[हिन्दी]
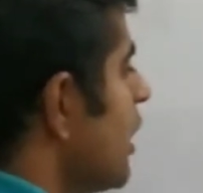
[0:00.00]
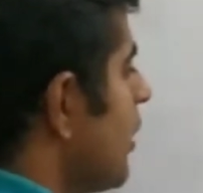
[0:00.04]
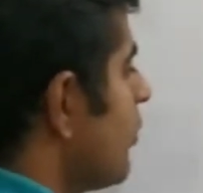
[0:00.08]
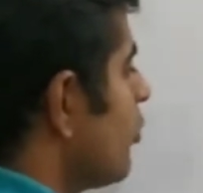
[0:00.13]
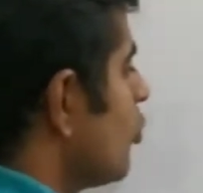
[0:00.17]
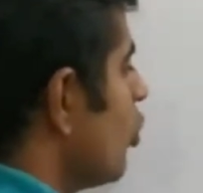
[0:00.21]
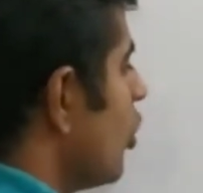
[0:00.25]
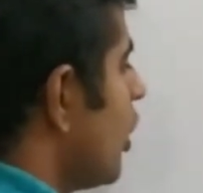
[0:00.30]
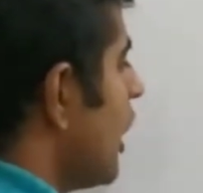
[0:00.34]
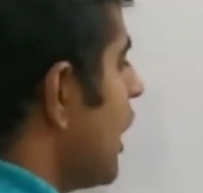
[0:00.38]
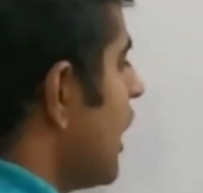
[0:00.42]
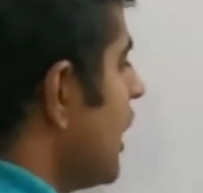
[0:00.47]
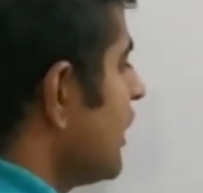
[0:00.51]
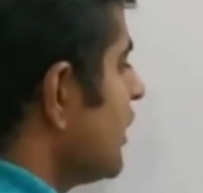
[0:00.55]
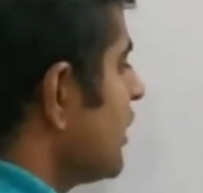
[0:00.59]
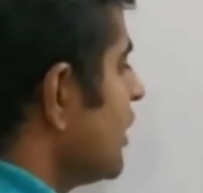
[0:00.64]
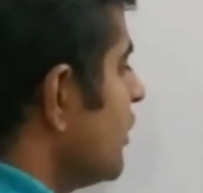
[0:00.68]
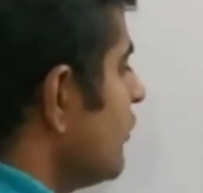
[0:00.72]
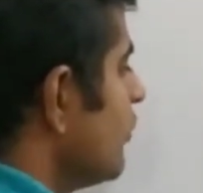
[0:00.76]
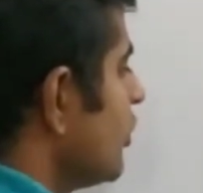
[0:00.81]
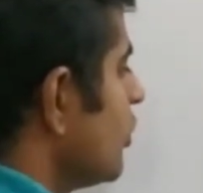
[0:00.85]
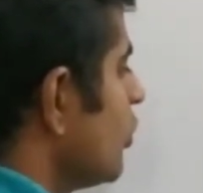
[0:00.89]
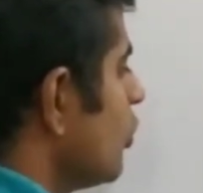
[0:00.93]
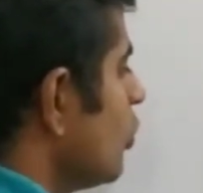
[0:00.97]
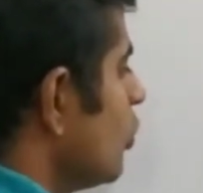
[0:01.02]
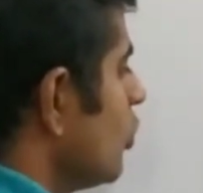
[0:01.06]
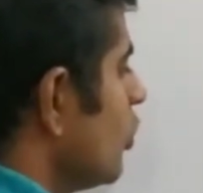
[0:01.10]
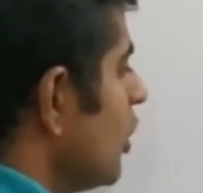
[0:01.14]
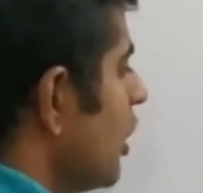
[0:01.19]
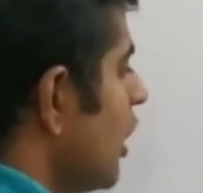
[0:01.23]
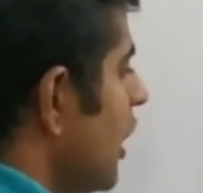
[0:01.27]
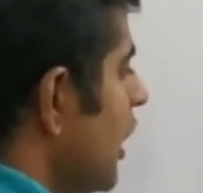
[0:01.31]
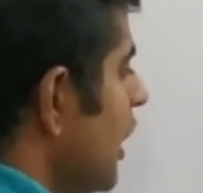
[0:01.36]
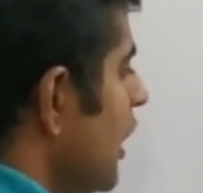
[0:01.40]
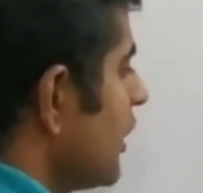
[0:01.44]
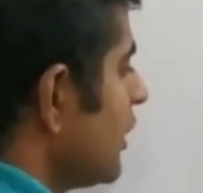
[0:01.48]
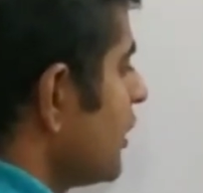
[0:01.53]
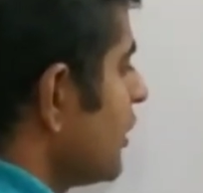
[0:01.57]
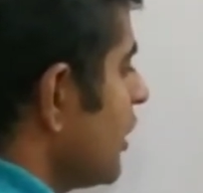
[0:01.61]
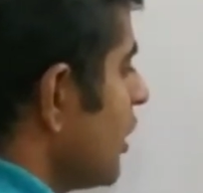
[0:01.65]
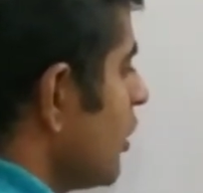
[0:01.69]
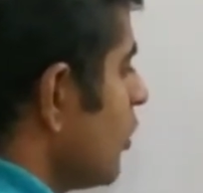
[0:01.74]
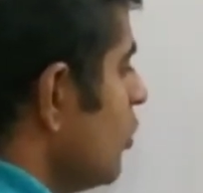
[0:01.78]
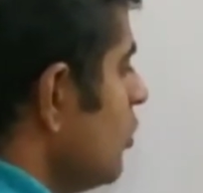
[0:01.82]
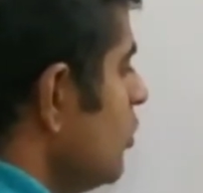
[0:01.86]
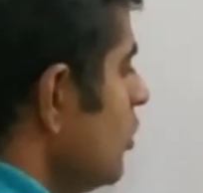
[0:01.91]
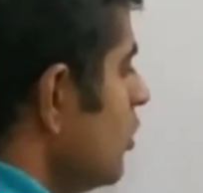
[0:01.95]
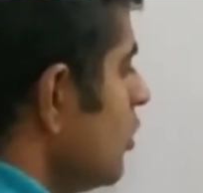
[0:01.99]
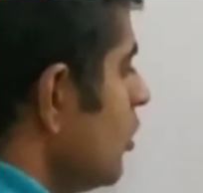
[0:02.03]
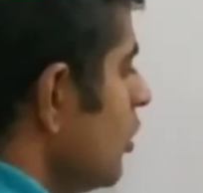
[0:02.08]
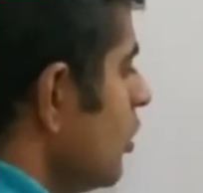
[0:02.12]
आपको आर गिवन हो आर क्या हो